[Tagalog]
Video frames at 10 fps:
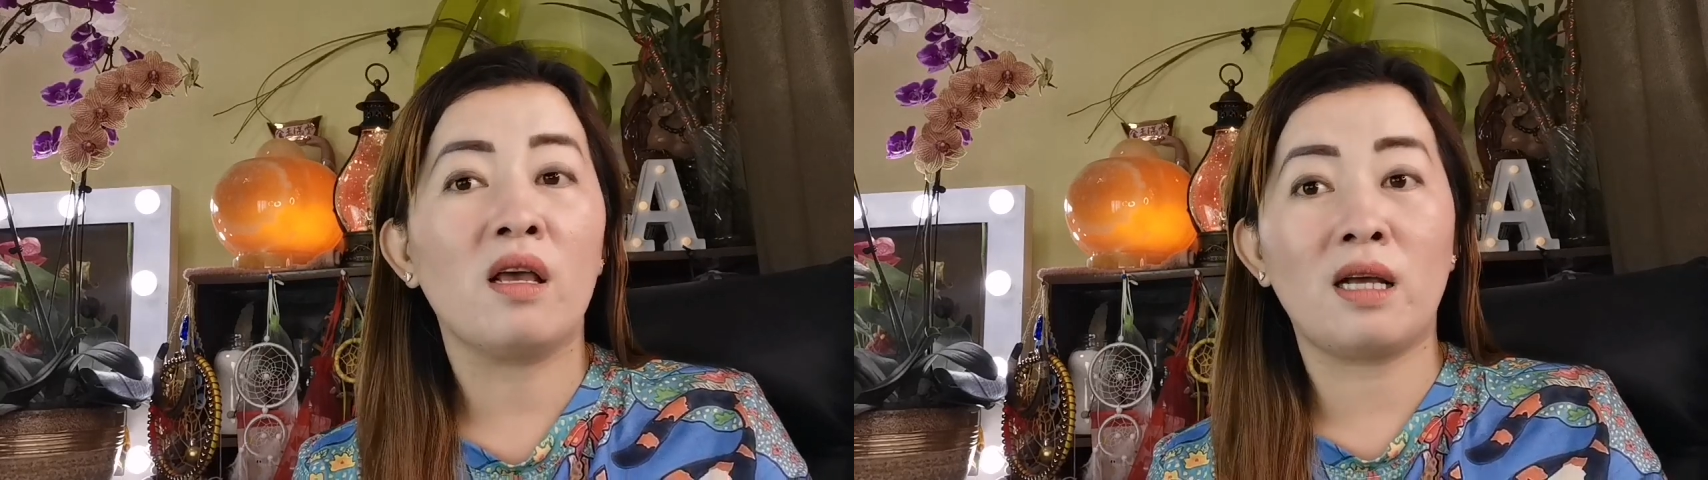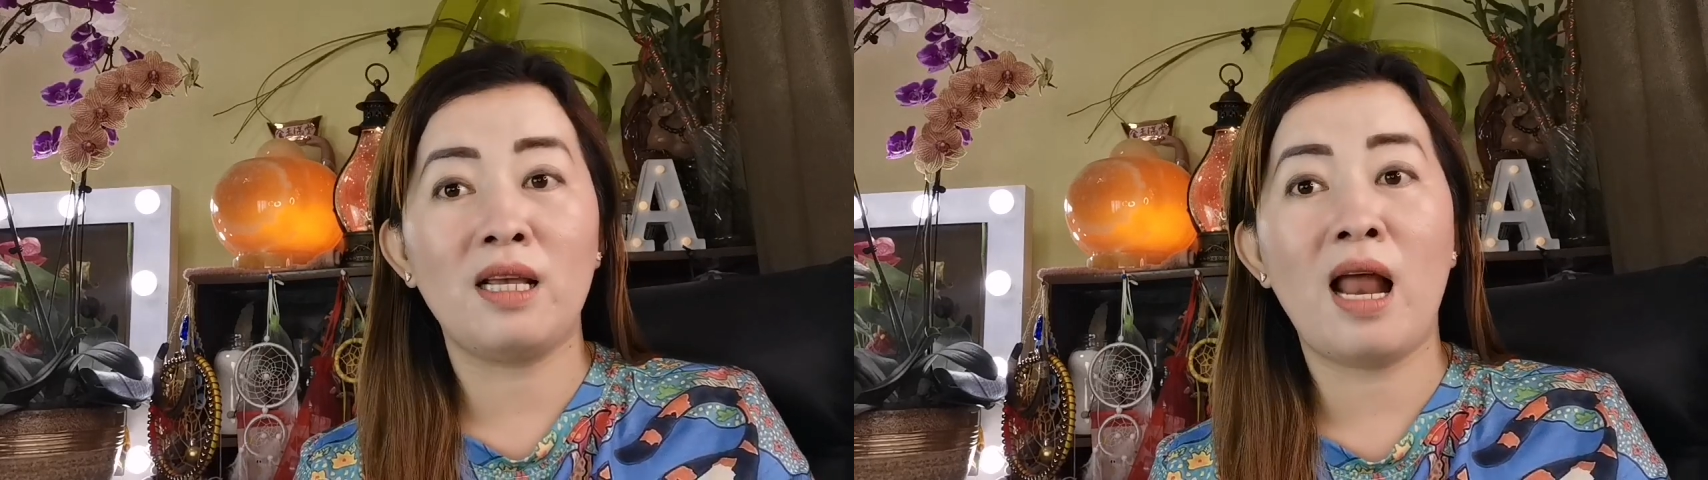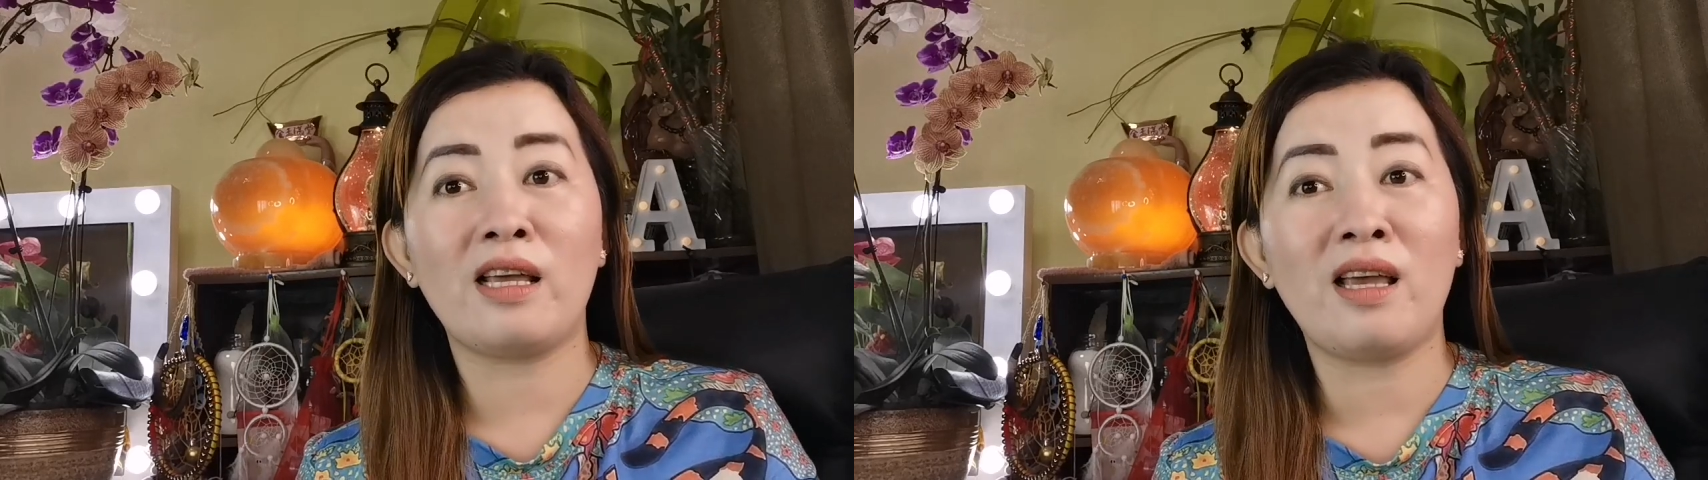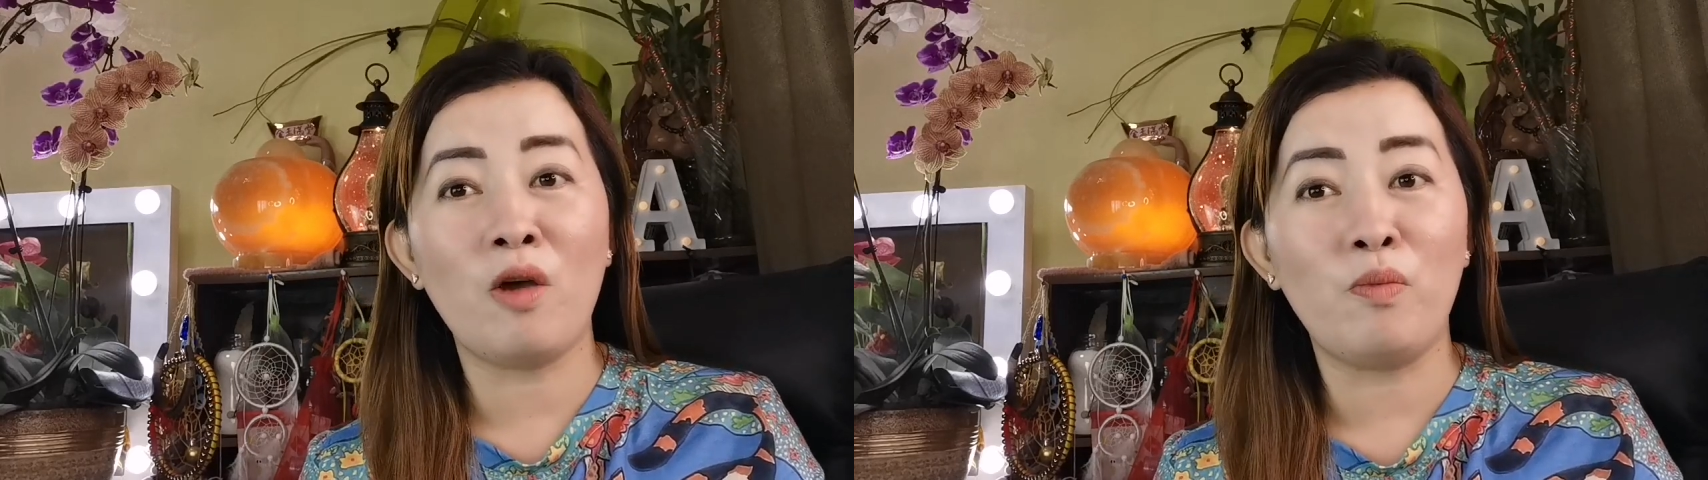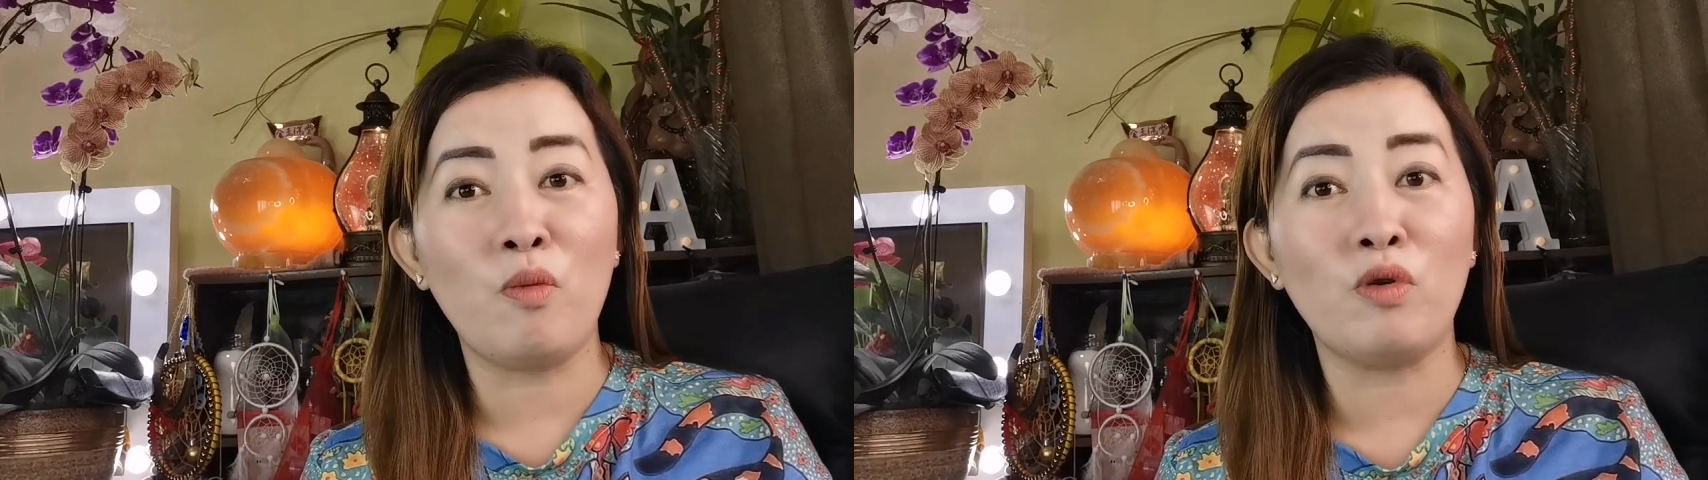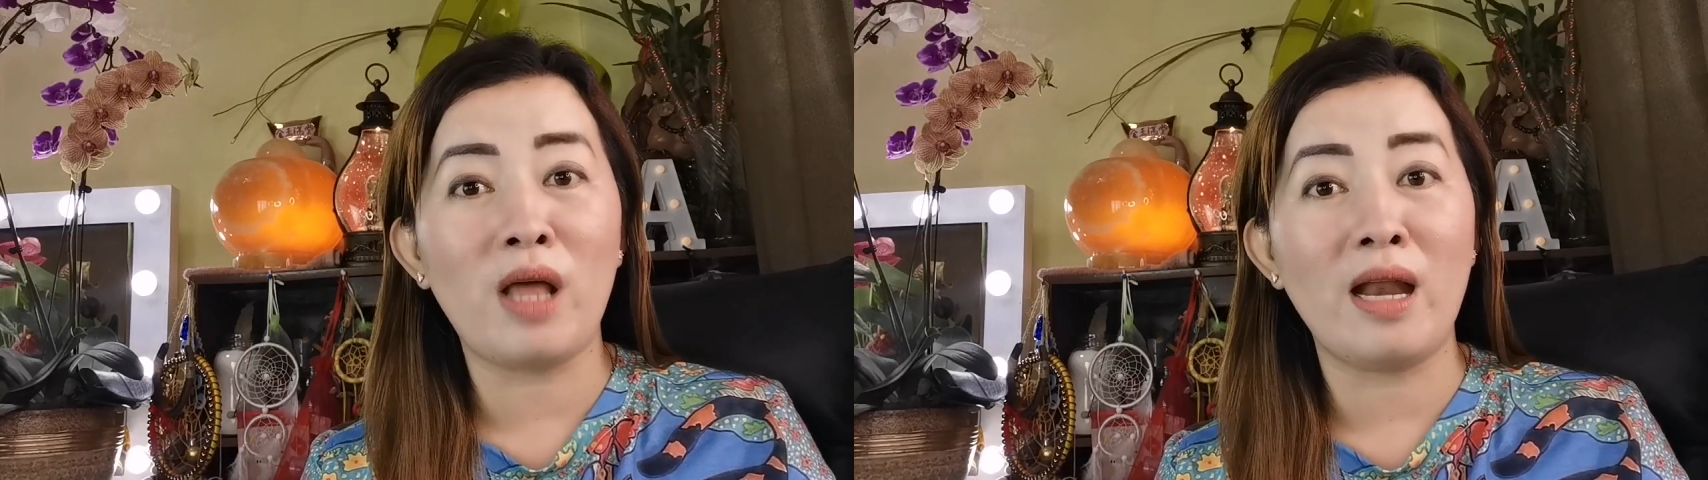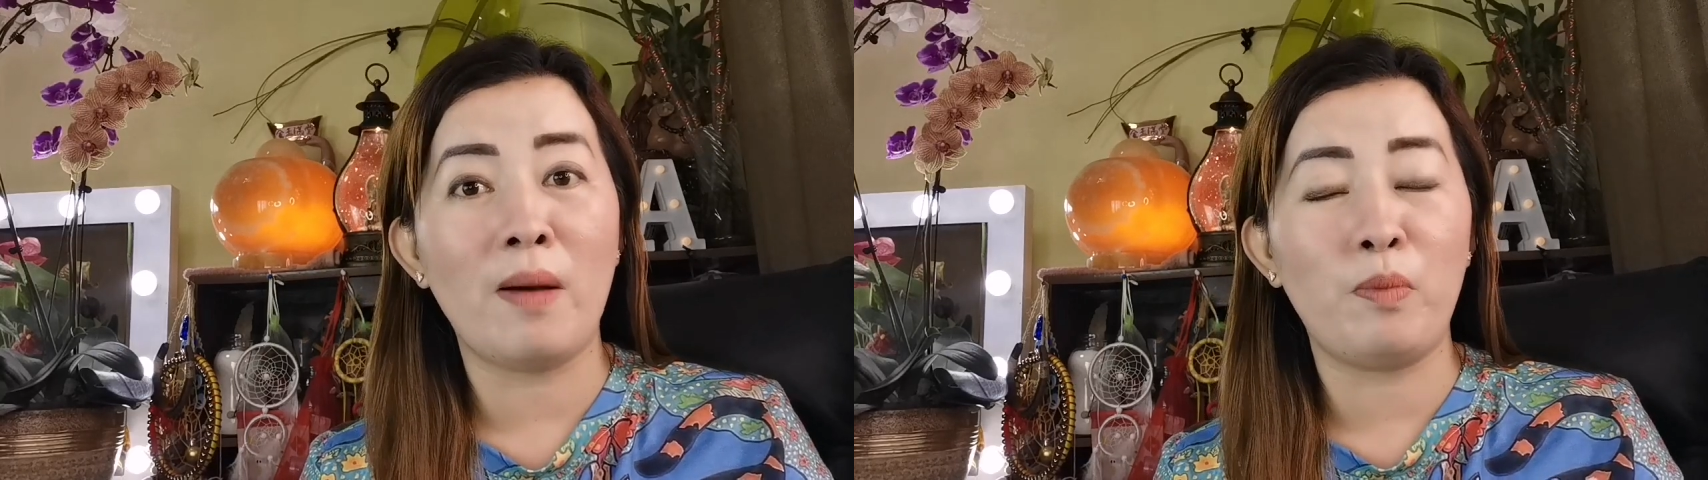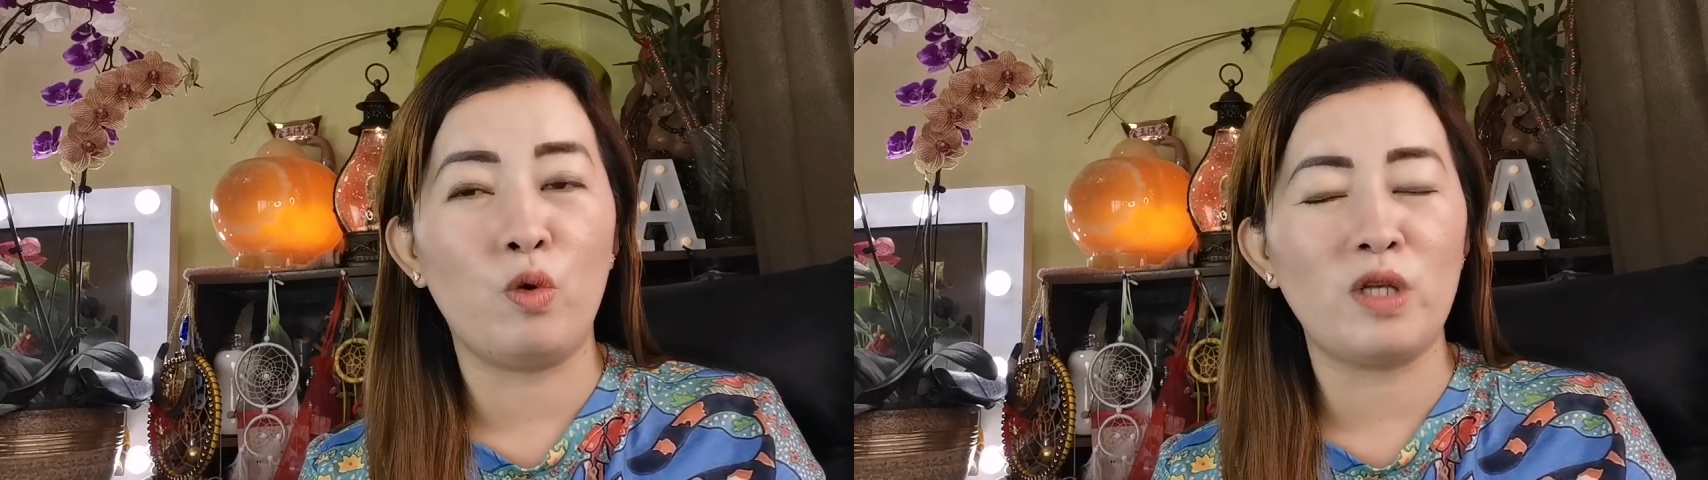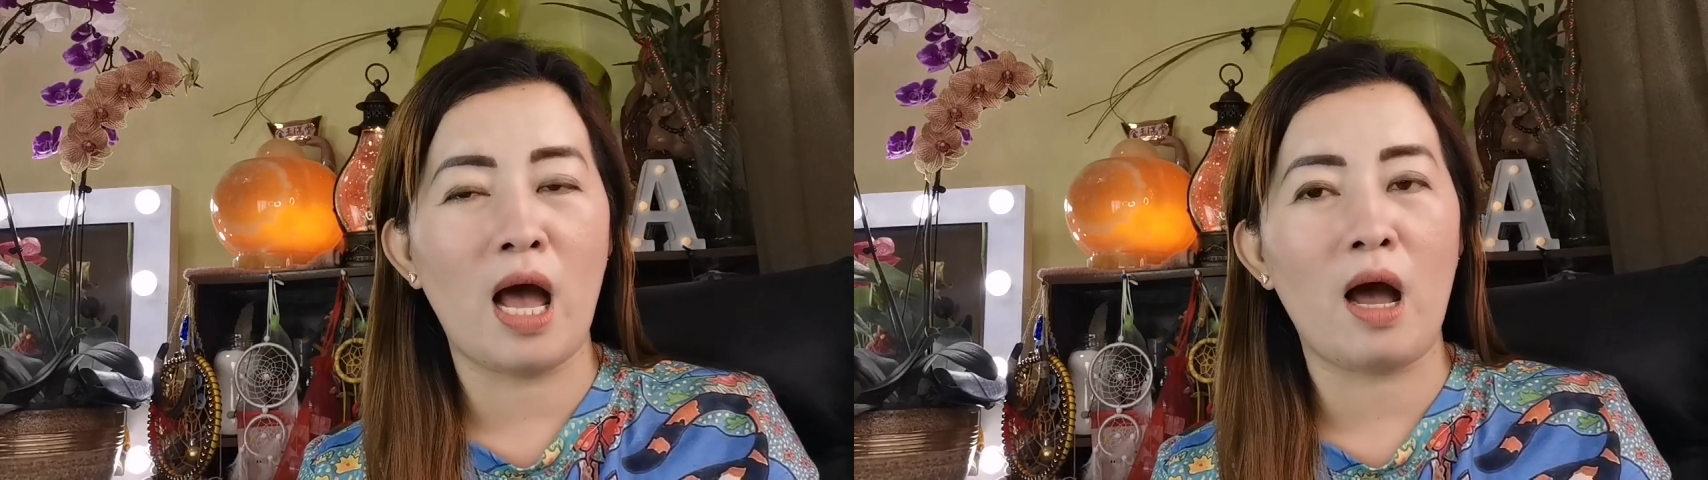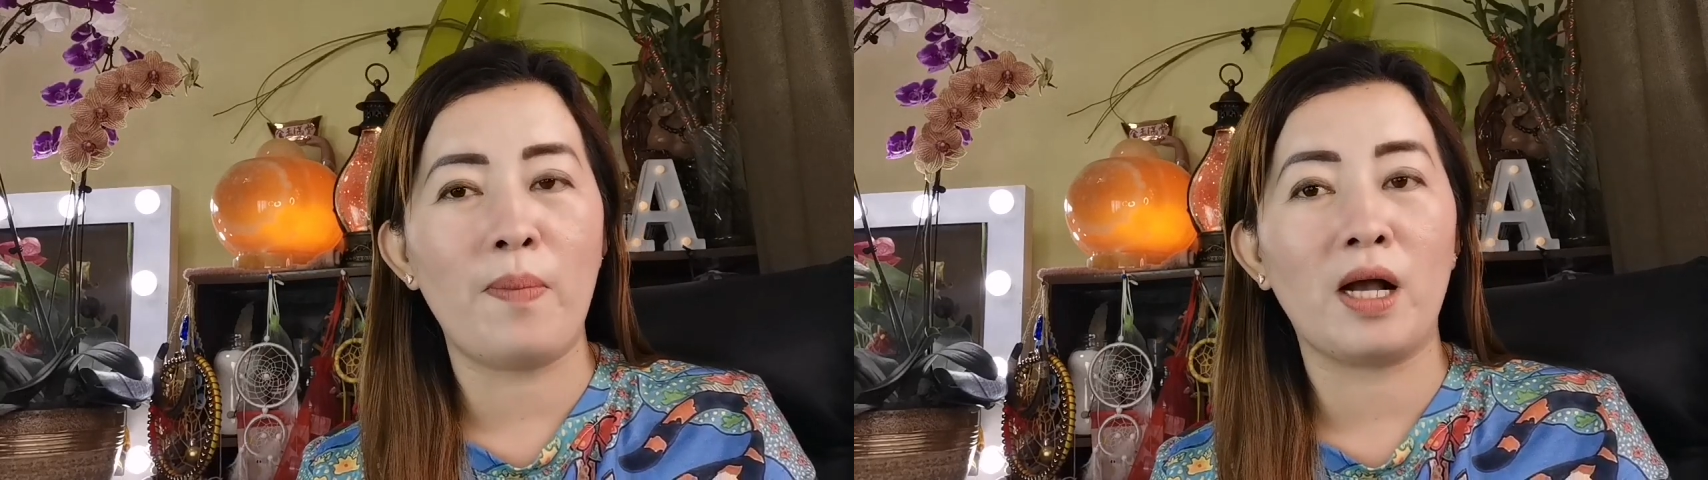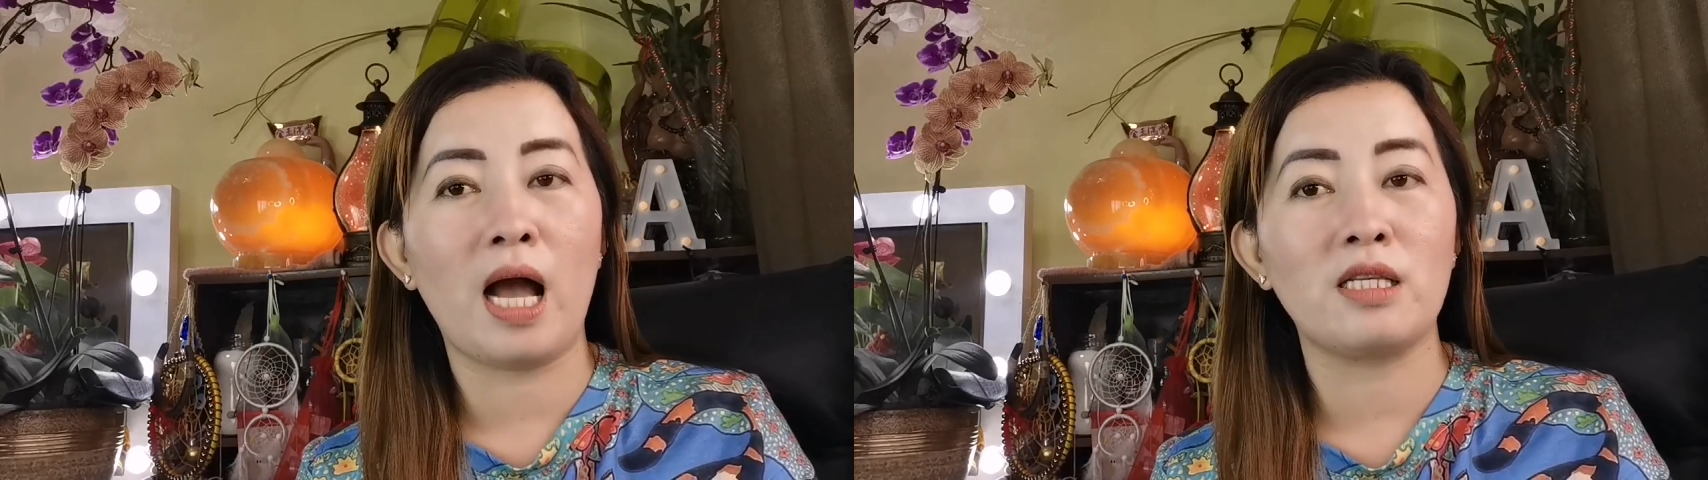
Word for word: Kasi lagi kayong pupuntahan ng pusa kapag